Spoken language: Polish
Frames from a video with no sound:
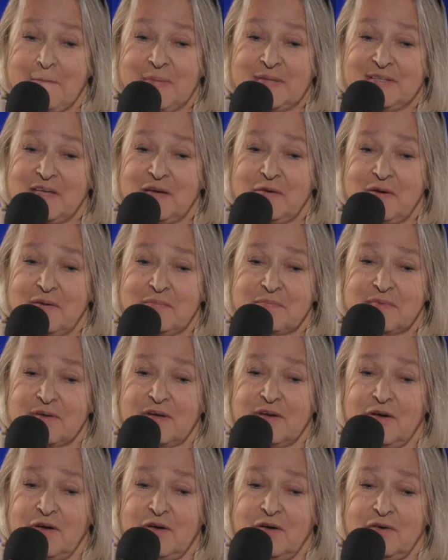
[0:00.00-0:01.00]
Pytałam
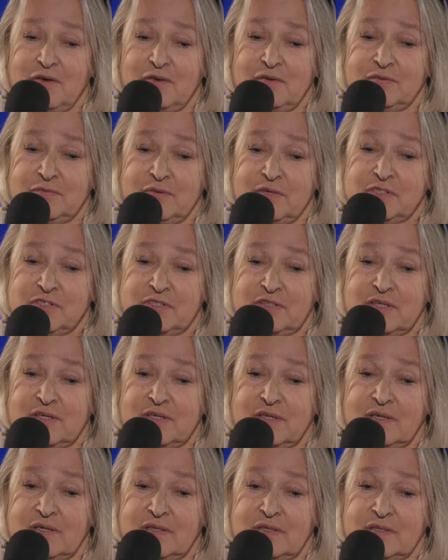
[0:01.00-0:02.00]
go
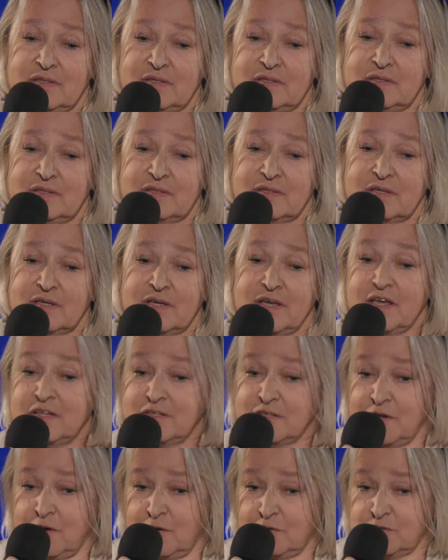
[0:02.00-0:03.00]
właśnie,
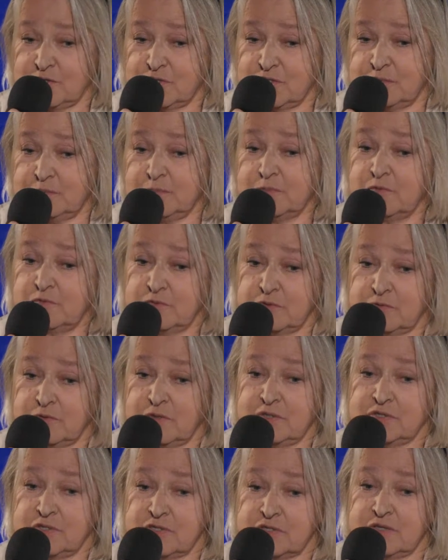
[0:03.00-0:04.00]
kiedy odszedł. Mówił
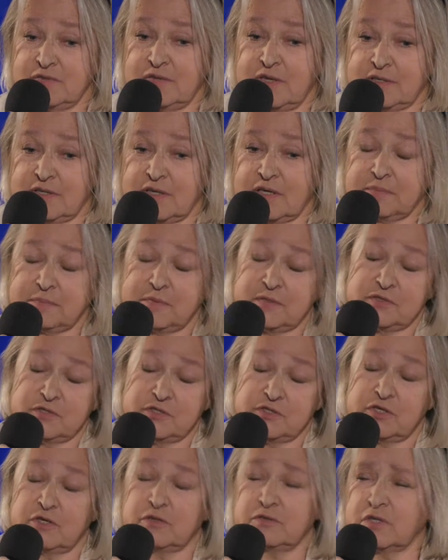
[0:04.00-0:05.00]
właśnie, że w latach
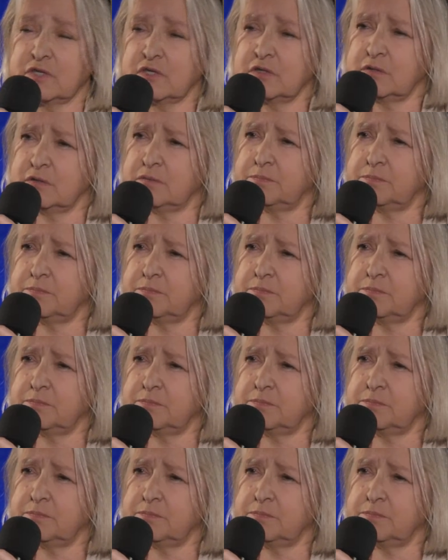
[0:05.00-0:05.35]
50.